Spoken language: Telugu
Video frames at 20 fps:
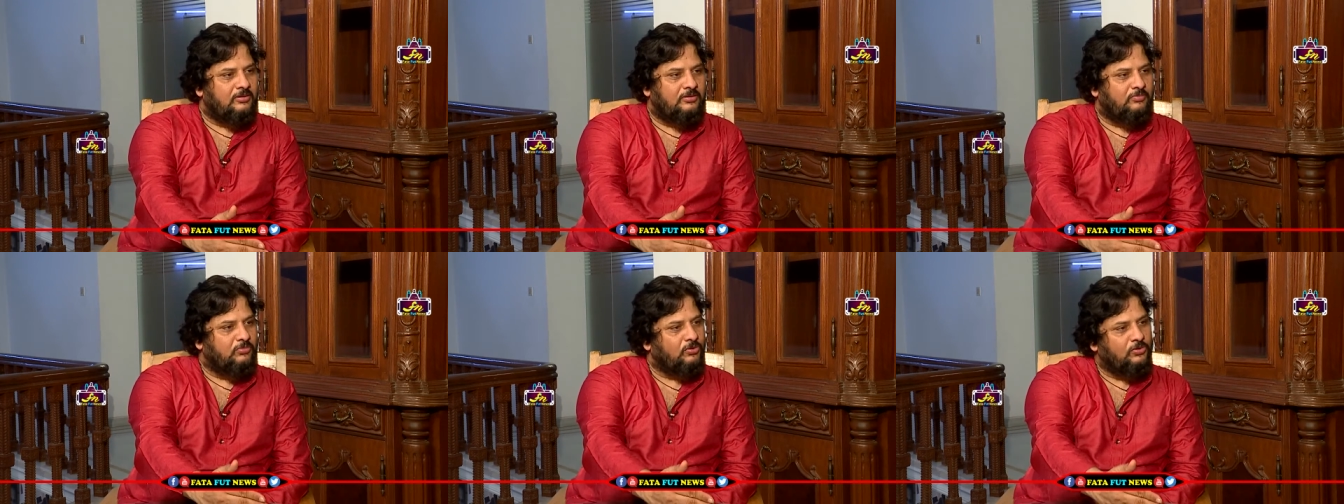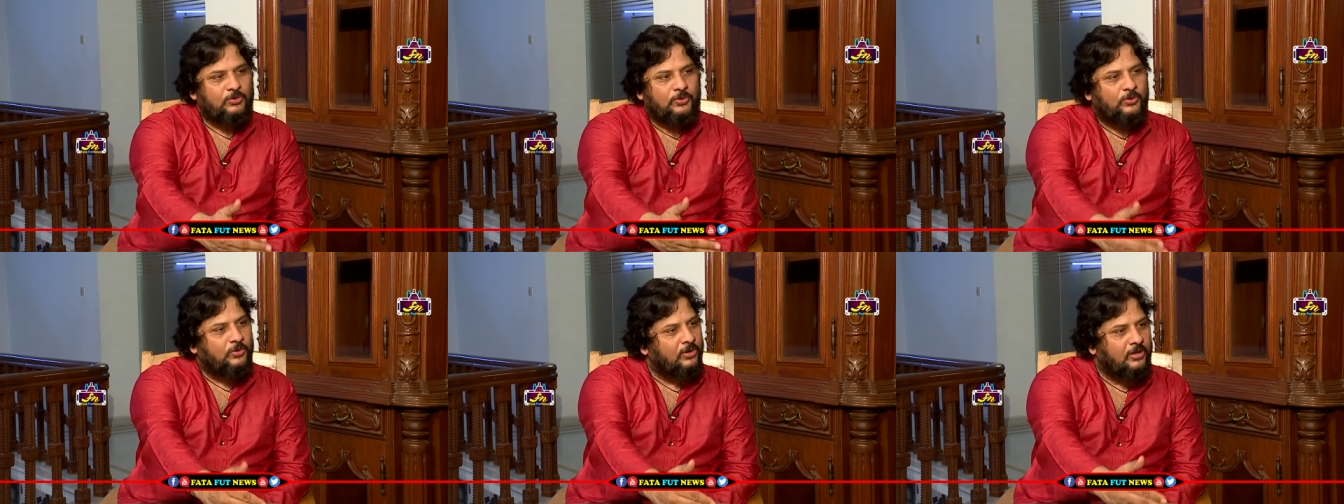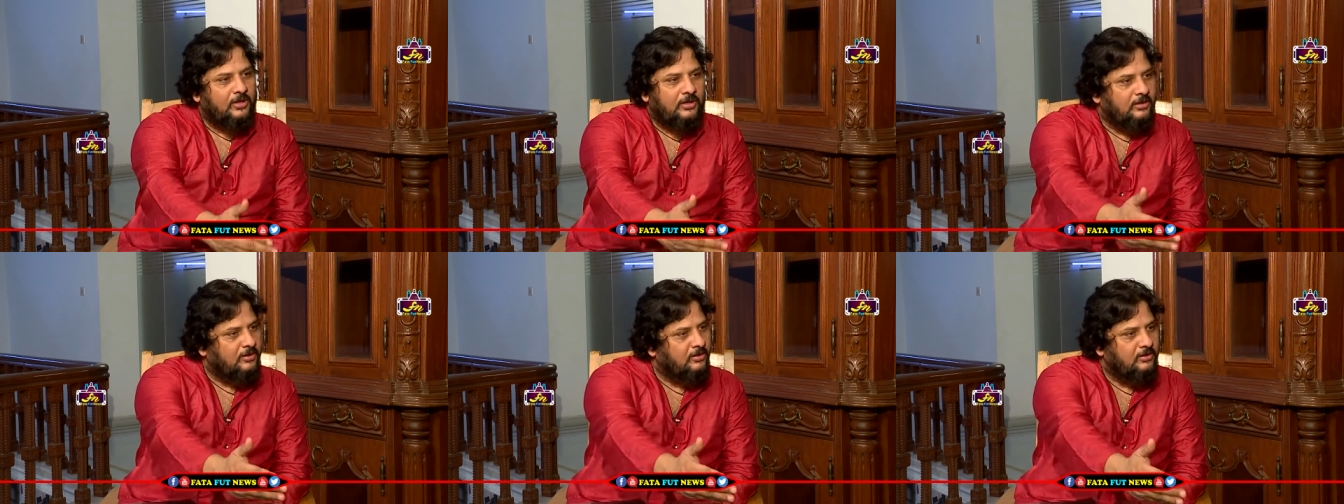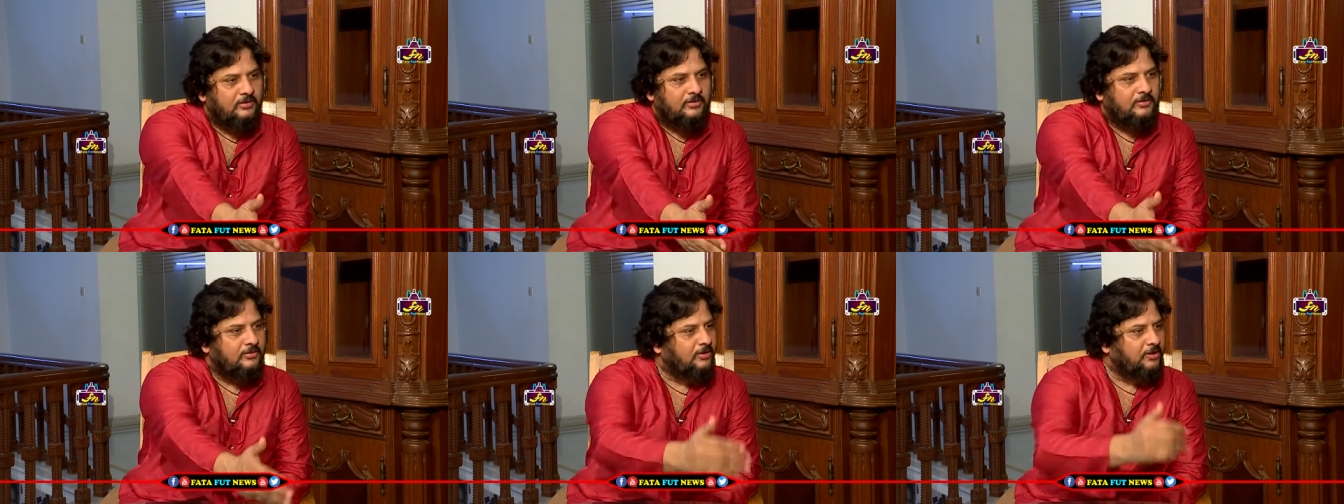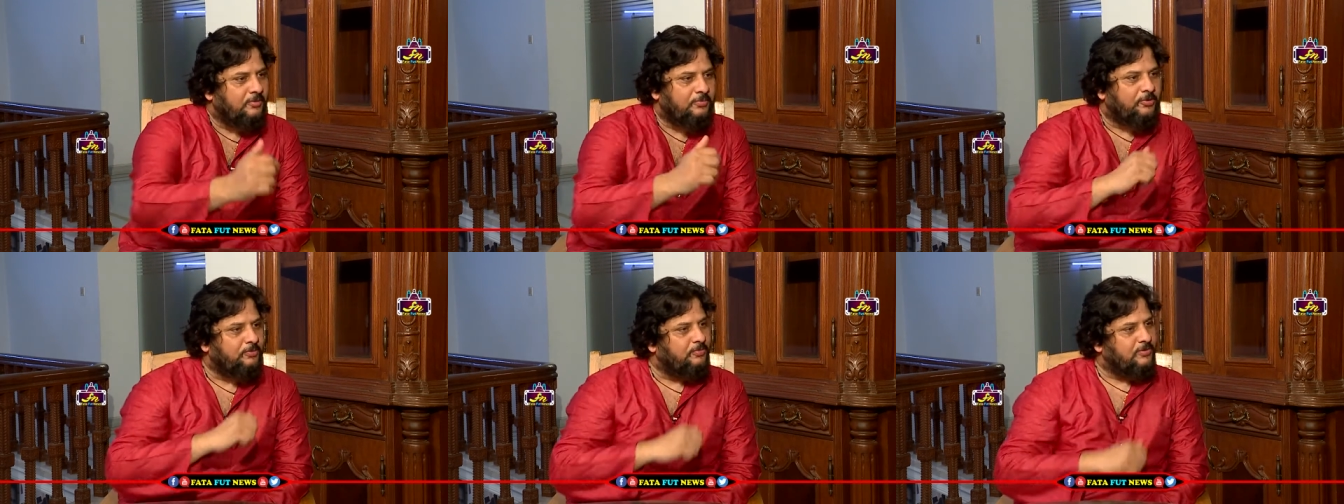బుక్ కూడా
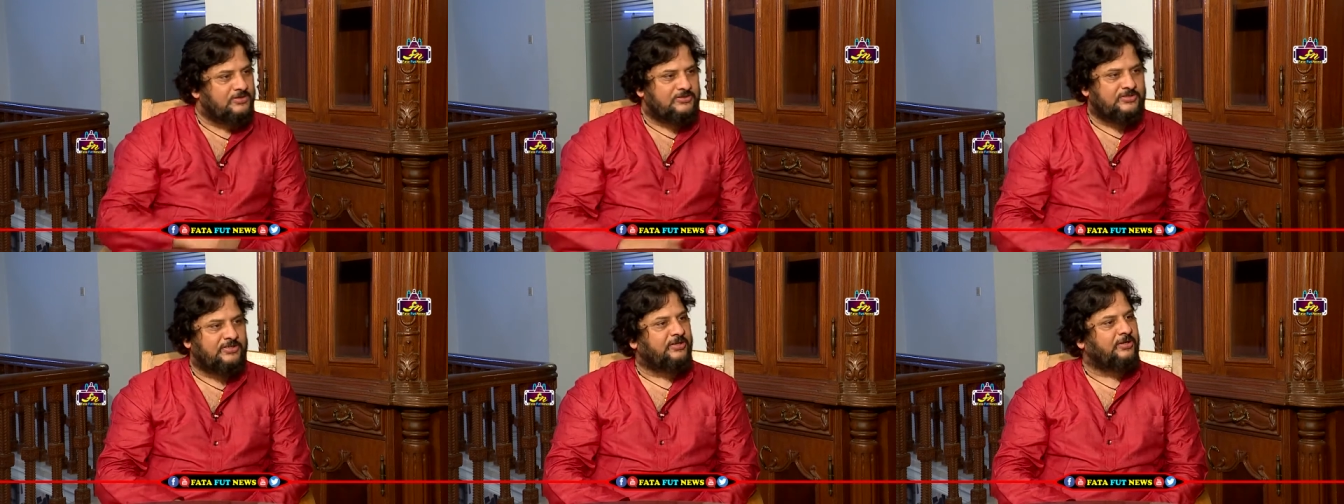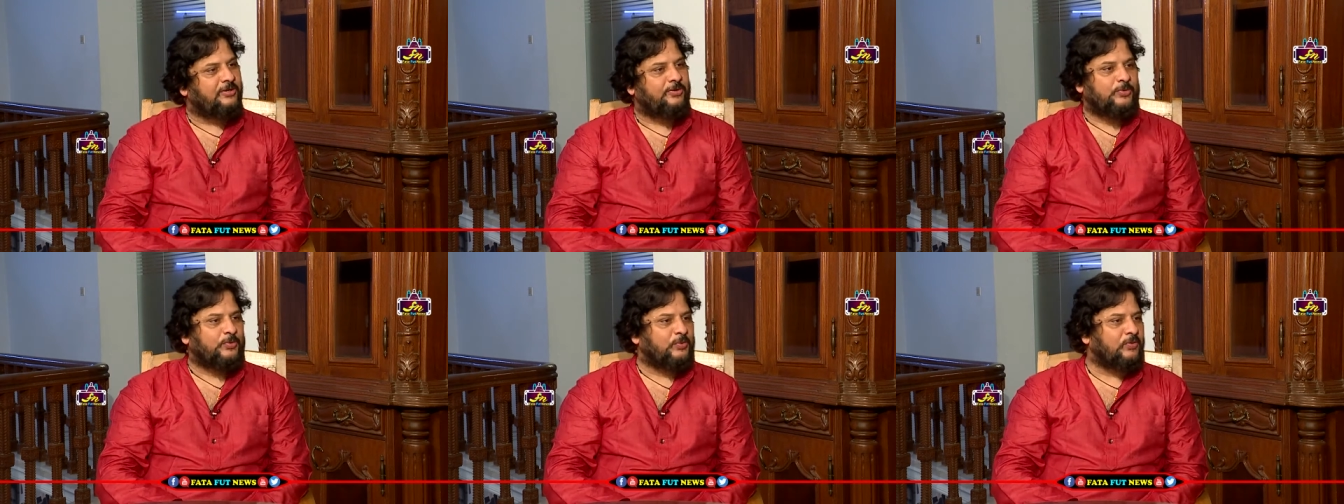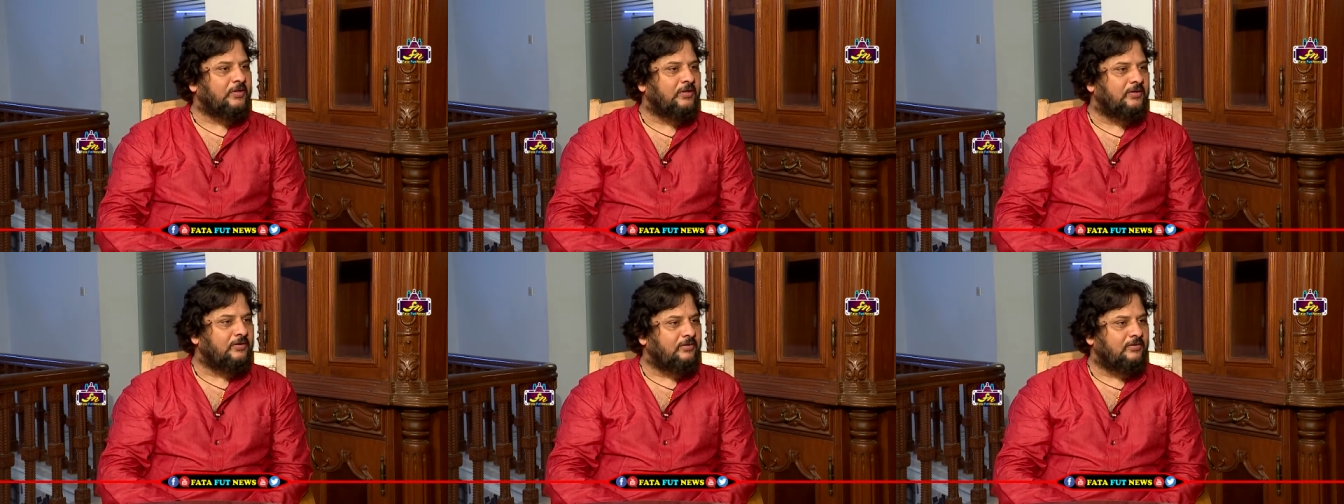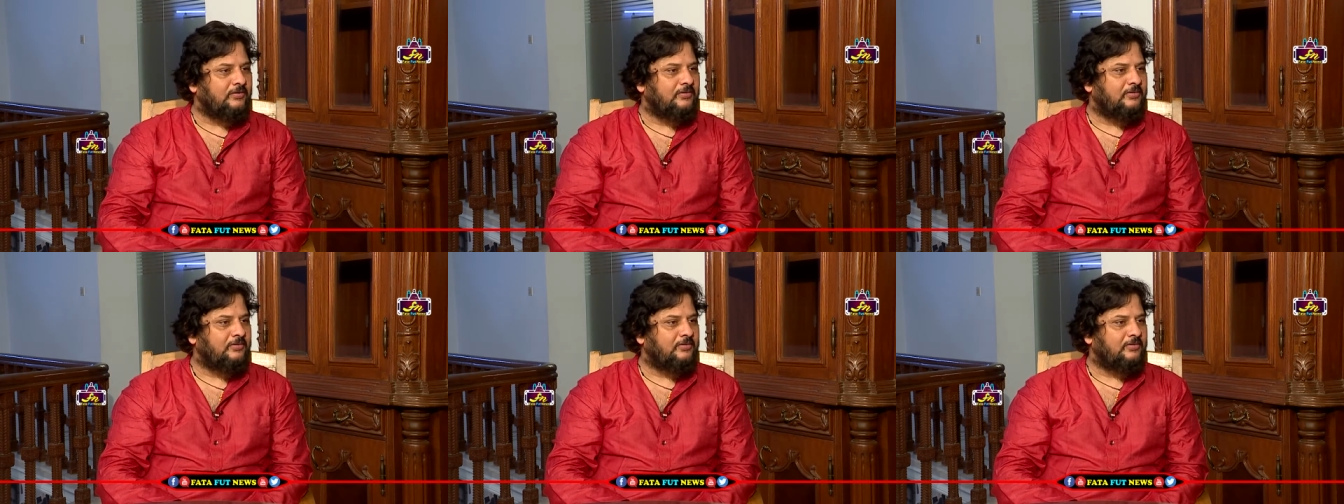ఇప్పుడు ప్రజెంట్గా ఉందండి